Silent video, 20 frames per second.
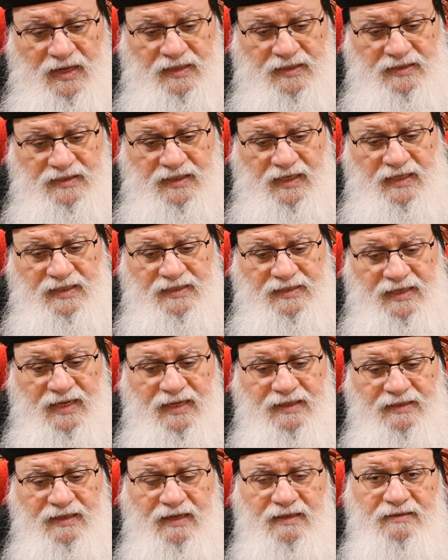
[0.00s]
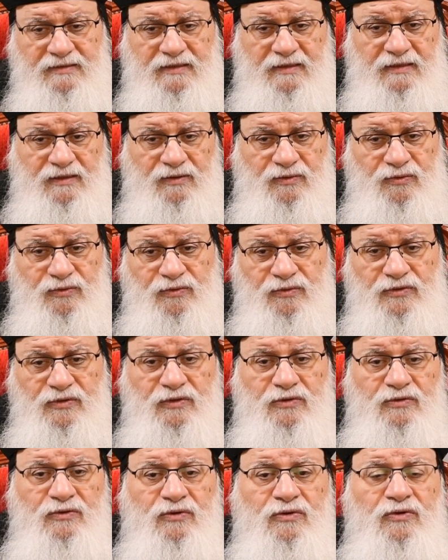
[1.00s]
دي كانت عادة عند اليهود
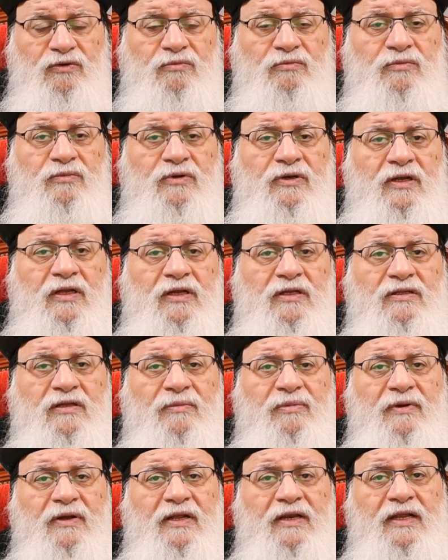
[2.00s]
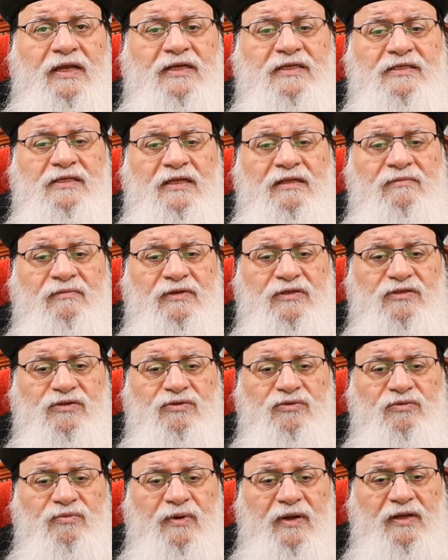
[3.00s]
أنهم لا تبقى الأجساد
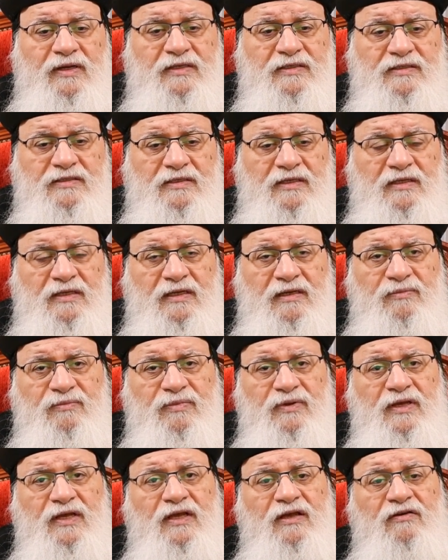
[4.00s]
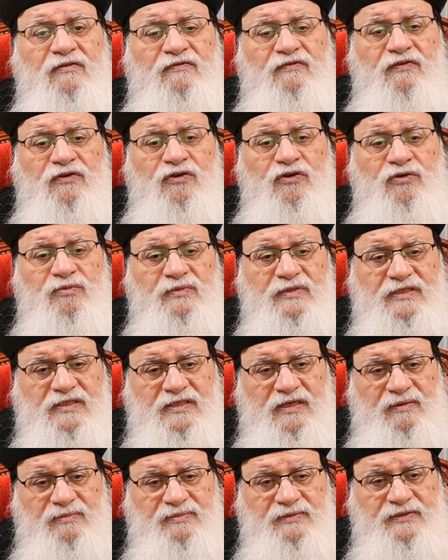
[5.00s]
مصلوبة على الصليب في يوم
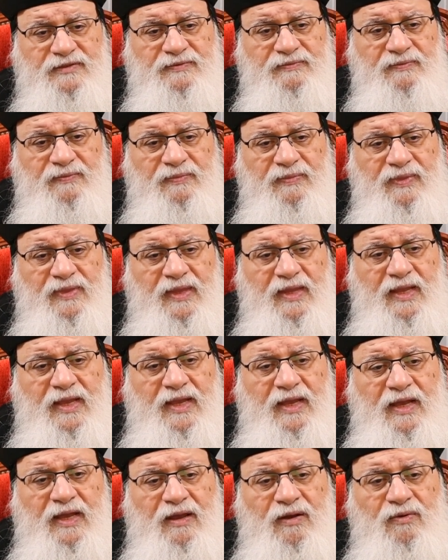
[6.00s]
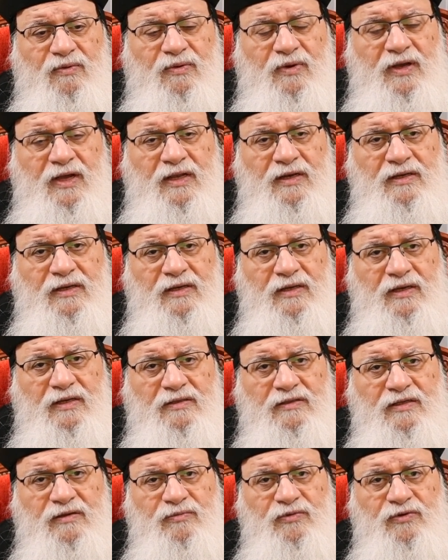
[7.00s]
السبت وكان
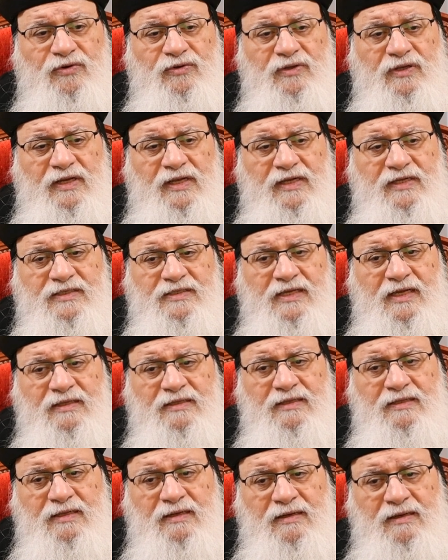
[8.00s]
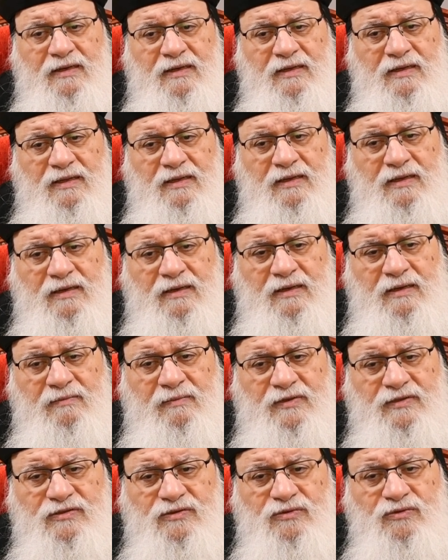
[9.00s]
يعتبروا أن الأجساد
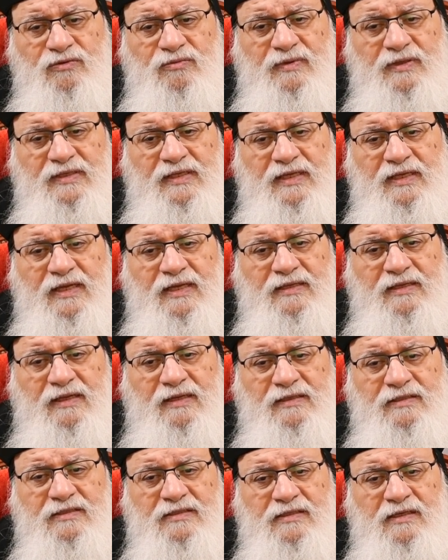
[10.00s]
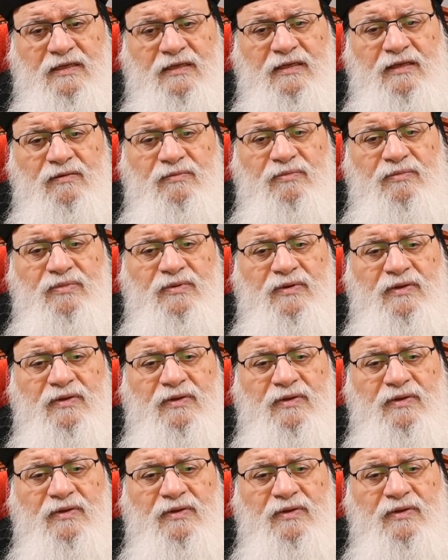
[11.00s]
المصلوبة ديت على الصليب